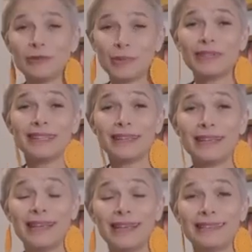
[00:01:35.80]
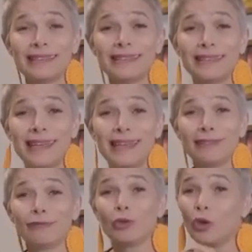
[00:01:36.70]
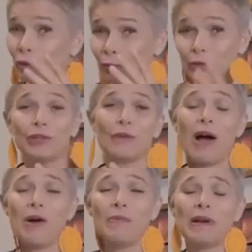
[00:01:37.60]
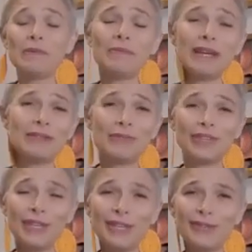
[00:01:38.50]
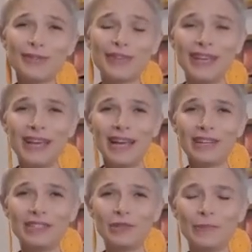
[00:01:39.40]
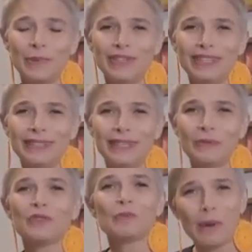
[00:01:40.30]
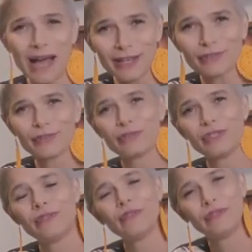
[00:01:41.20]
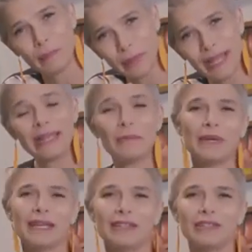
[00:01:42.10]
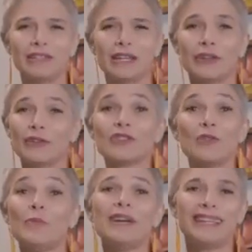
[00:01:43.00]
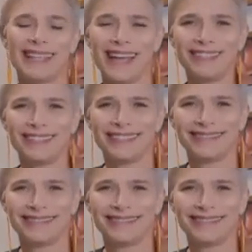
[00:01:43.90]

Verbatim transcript: poder ser todo mundo igual, mas mais do que isso, a gente poder ter um espaço de viver plenamente a nossa humanidade.